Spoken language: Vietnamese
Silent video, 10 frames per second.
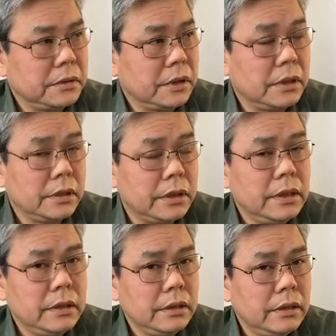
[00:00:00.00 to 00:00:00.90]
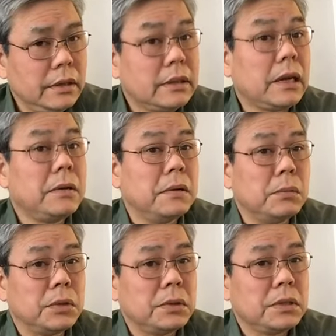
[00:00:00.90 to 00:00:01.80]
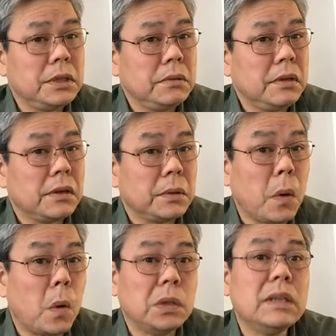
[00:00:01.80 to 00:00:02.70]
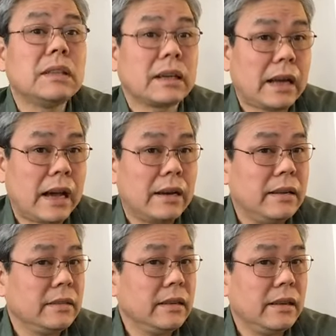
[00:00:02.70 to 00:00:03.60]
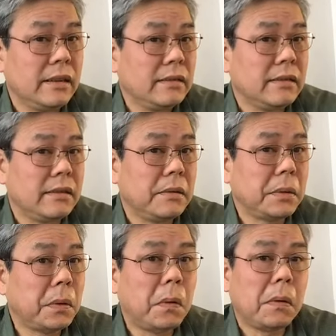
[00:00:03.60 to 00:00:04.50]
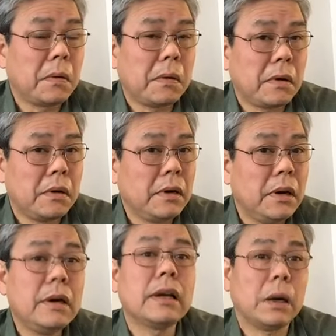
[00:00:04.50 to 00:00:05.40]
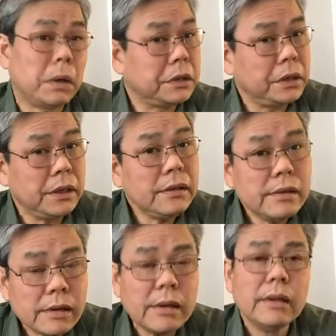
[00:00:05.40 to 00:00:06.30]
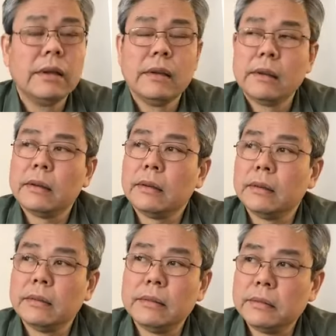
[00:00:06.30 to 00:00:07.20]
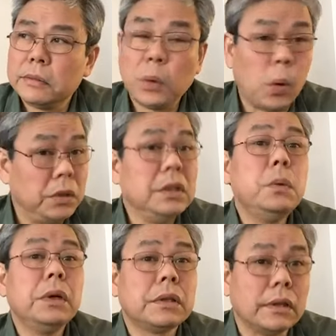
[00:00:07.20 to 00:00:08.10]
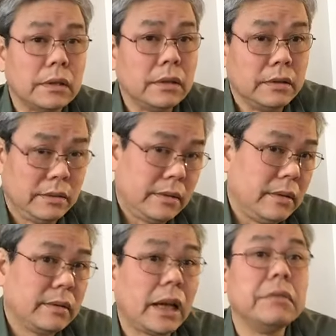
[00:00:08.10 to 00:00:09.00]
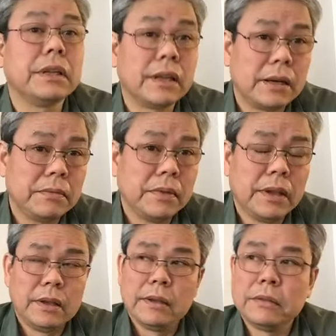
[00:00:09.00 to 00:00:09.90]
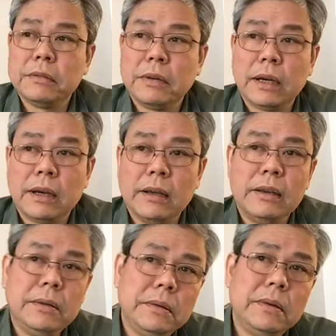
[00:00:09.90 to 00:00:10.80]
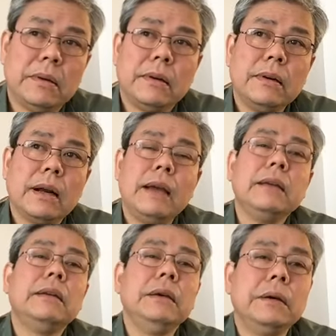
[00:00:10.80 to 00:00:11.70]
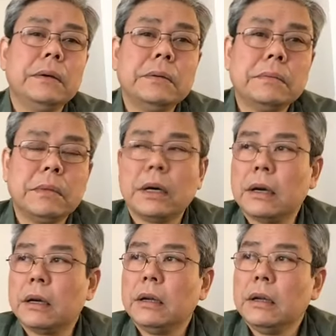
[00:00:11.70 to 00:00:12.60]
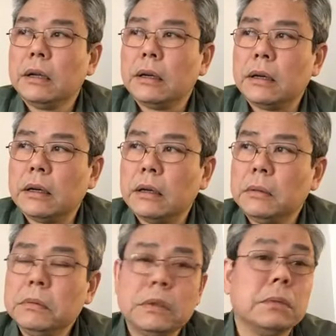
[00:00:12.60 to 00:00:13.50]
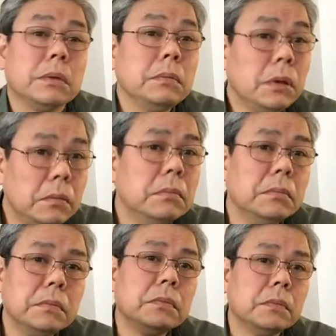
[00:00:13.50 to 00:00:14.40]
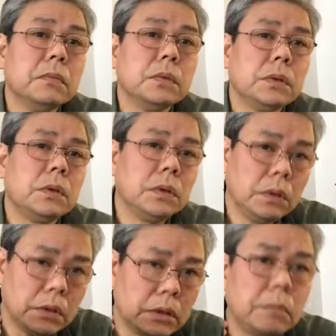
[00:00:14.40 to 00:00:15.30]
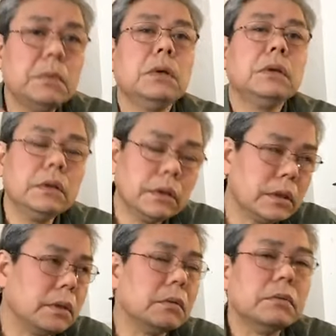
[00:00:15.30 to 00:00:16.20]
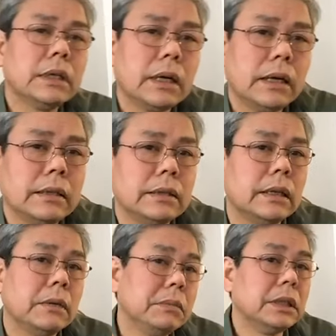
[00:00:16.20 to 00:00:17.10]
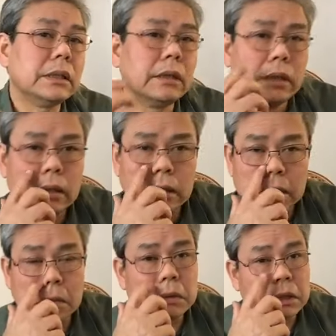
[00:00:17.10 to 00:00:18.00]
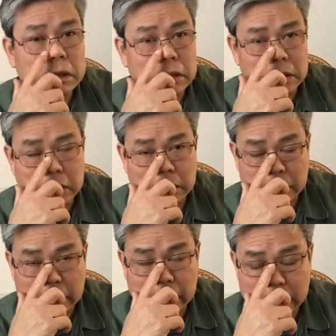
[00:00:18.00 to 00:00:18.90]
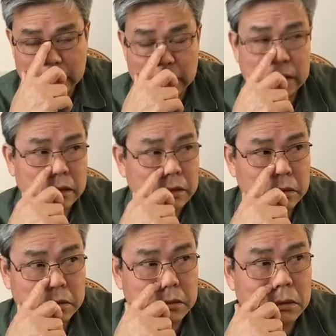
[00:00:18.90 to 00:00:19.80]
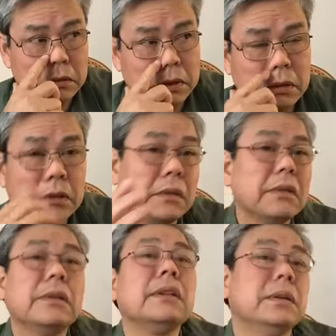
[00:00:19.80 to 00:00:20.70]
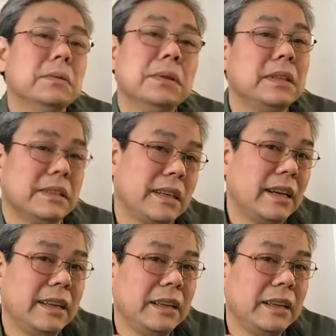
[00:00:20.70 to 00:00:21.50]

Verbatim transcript: gọi là tiếng hơi giang hồ một chút xíu tức là nổ như tạc đạn tức là còn nổ còn hơn cả hỏa tiễn nữa uh, nổ như nguyên tử ờ, tại Việt Nam và đâu đó cái điều mà uh, ông tổng thống Thum tôi rất muốn cùng với các anh chị em nhìn cùng nhìn ra đó đối với tôi có thể đúng có thể sai